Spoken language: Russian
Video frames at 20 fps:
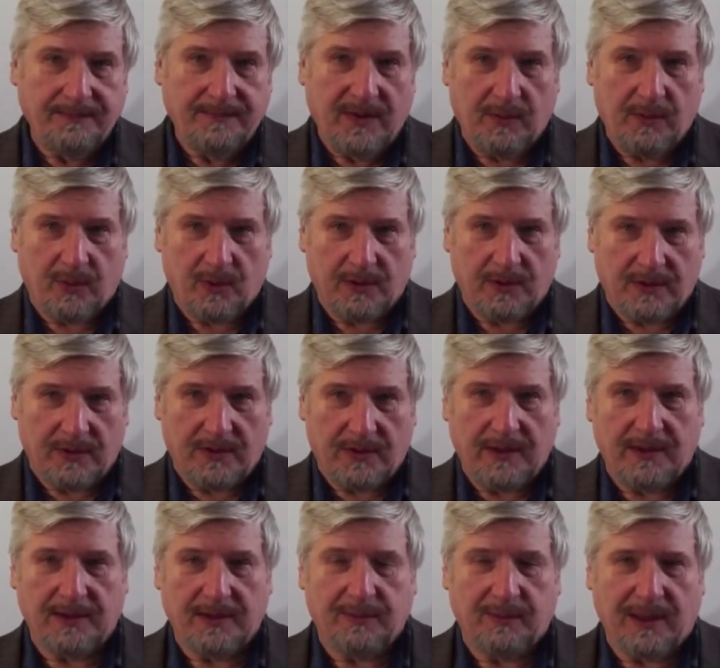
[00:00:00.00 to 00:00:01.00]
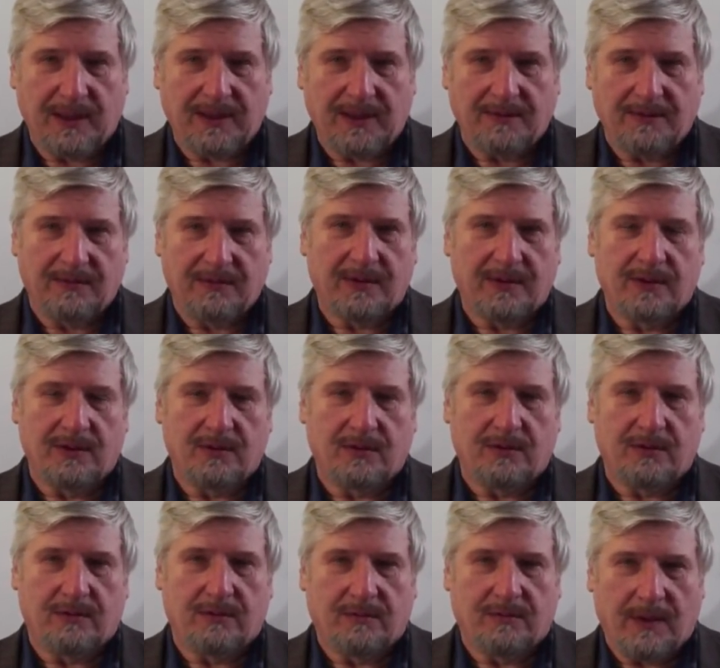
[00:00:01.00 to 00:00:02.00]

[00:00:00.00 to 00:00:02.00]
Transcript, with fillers: Не просто тыкать пальцем в книжку,